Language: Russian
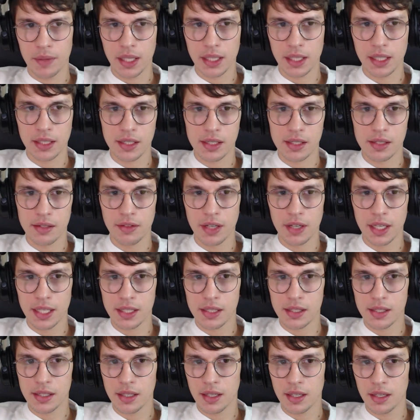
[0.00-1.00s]
она
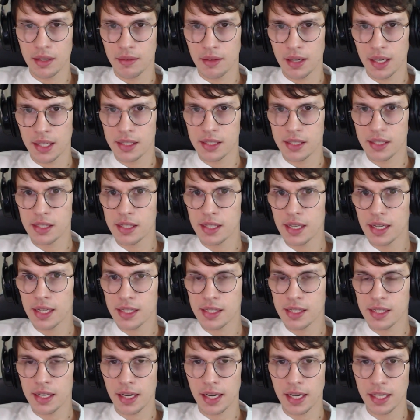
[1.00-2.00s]
называется
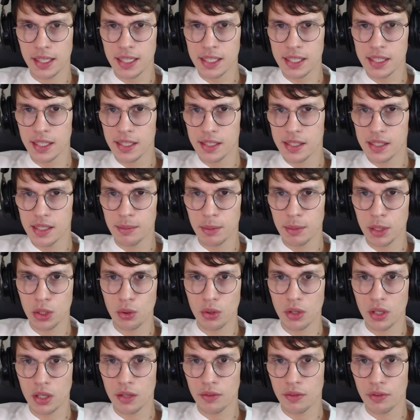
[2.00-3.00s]
Ассоциация канадских
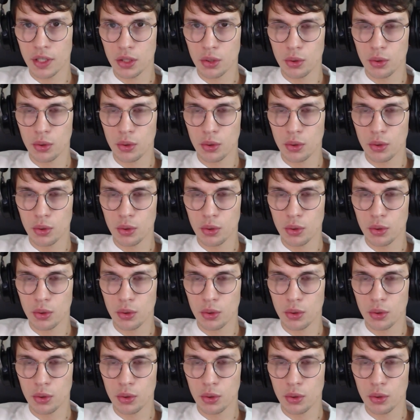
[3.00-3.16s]
стоматологов,